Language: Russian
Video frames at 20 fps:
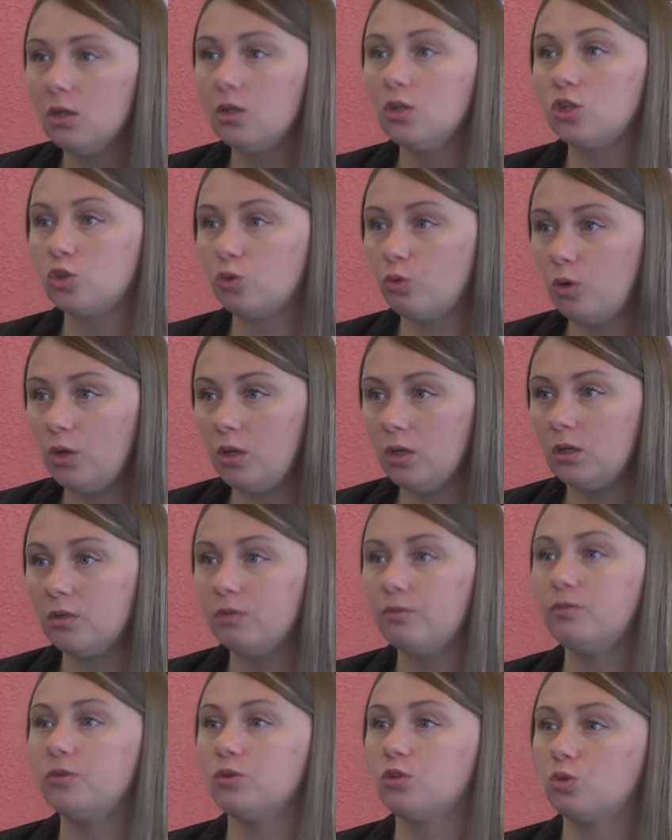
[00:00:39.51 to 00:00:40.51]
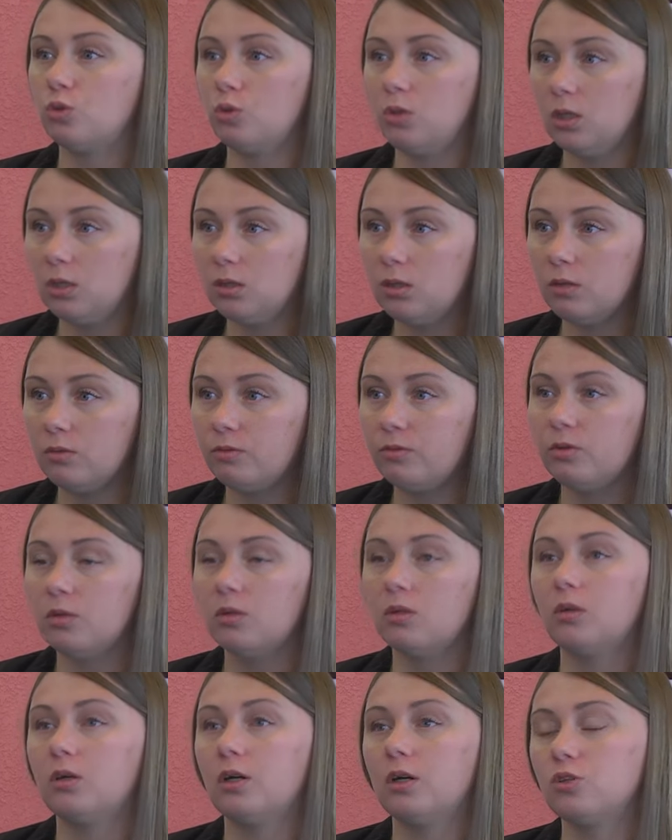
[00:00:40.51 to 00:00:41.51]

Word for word: школьников, студентов э,